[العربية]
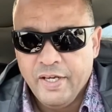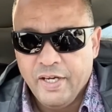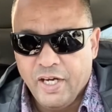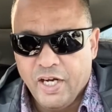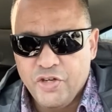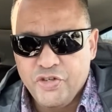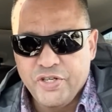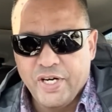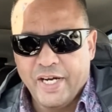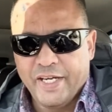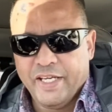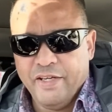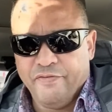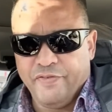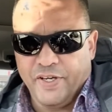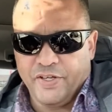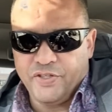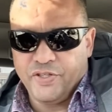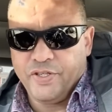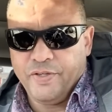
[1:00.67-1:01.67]
غنشرح
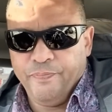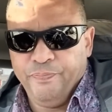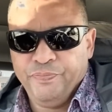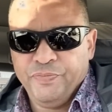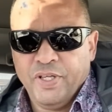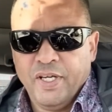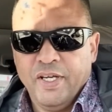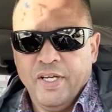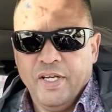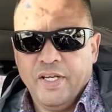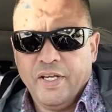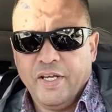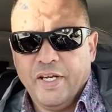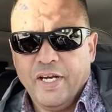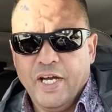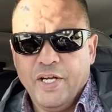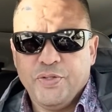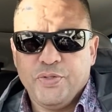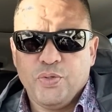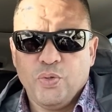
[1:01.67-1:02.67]
كيفاش
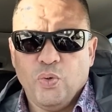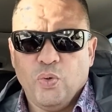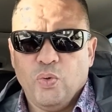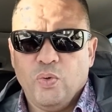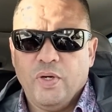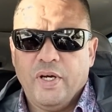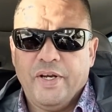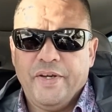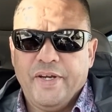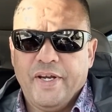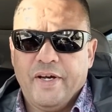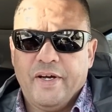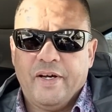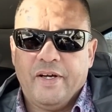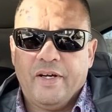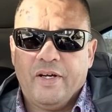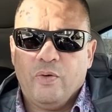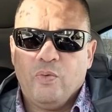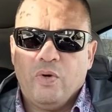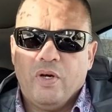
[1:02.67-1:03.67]
لاحظتوا ان
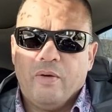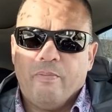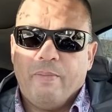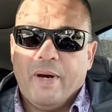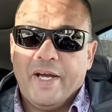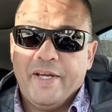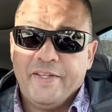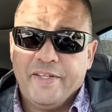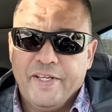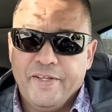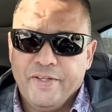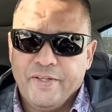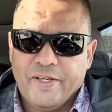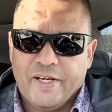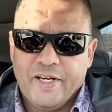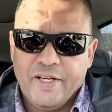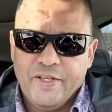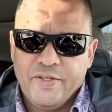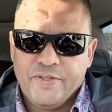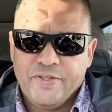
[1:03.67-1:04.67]
بايدن
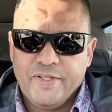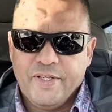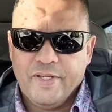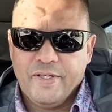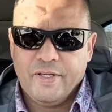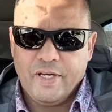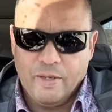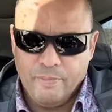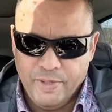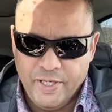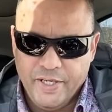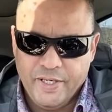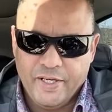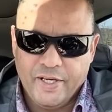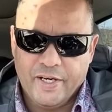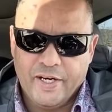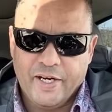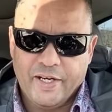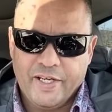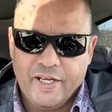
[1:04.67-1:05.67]
رئيس
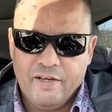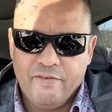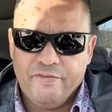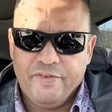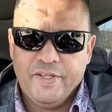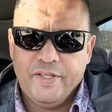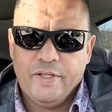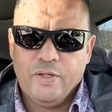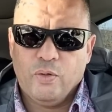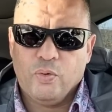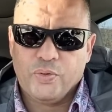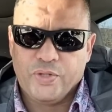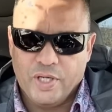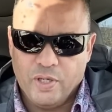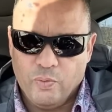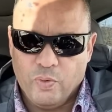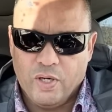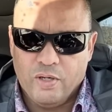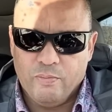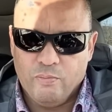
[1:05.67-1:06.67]
امريكا راه كان في
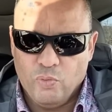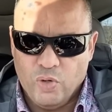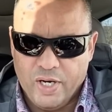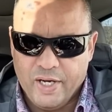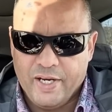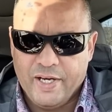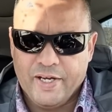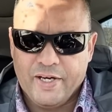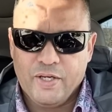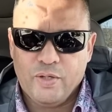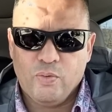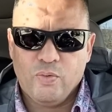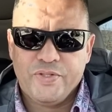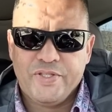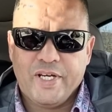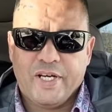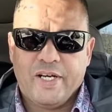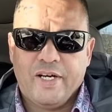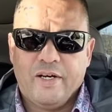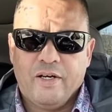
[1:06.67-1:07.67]
اوتاوا مؤخرا
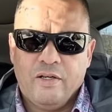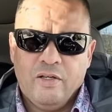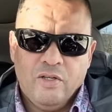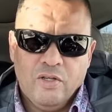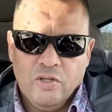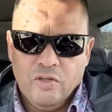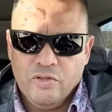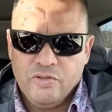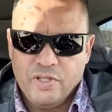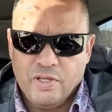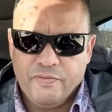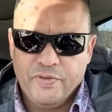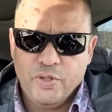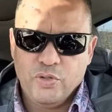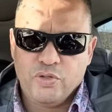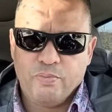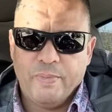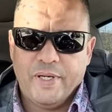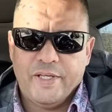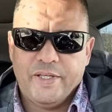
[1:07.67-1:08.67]
والتقى صافي
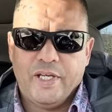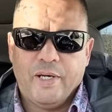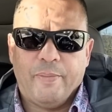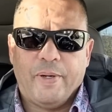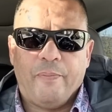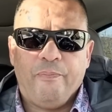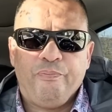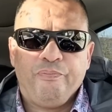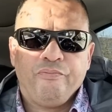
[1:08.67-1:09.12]
سمان دابا